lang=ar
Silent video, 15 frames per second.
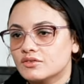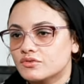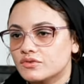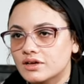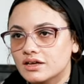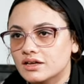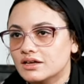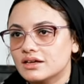
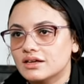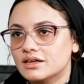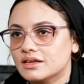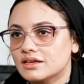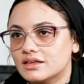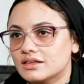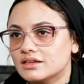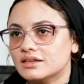
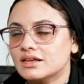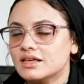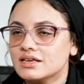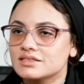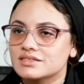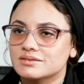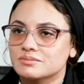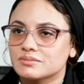
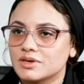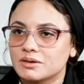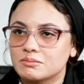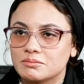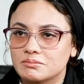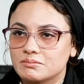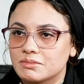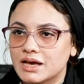فلازم
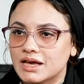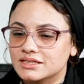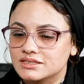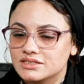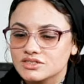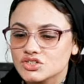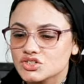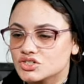ما
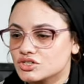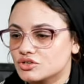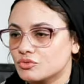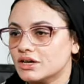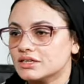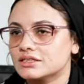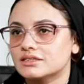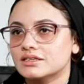عنديش
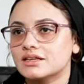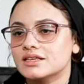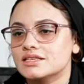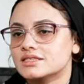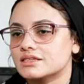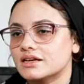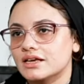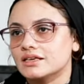وقت ان انا
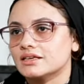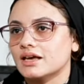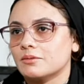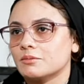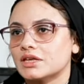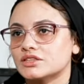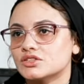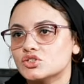
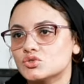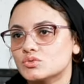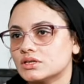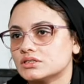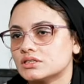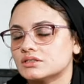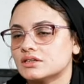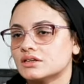استريح ما عنديش
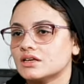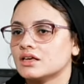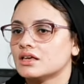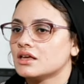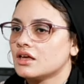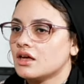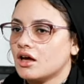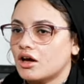وقت ان انا
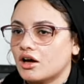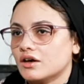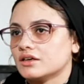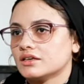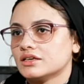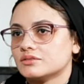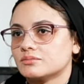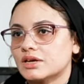
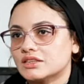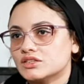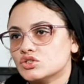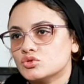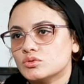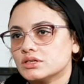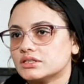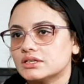اعيط ما
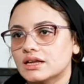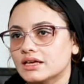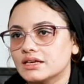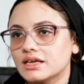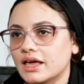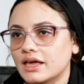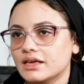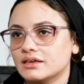عنديش وقت
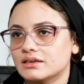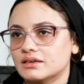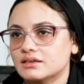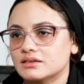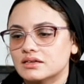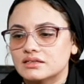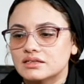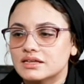لاي حاجه
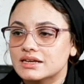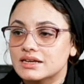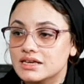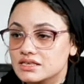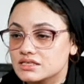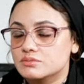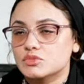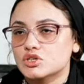انا
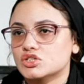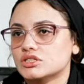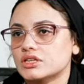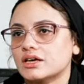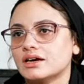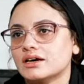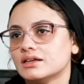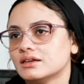لازم
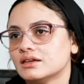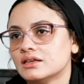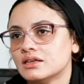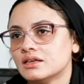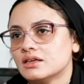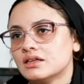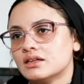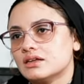اشتغل
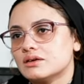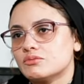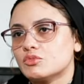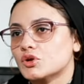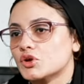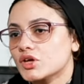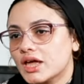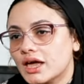
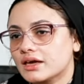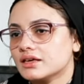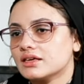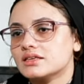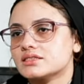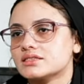ورايا حاجات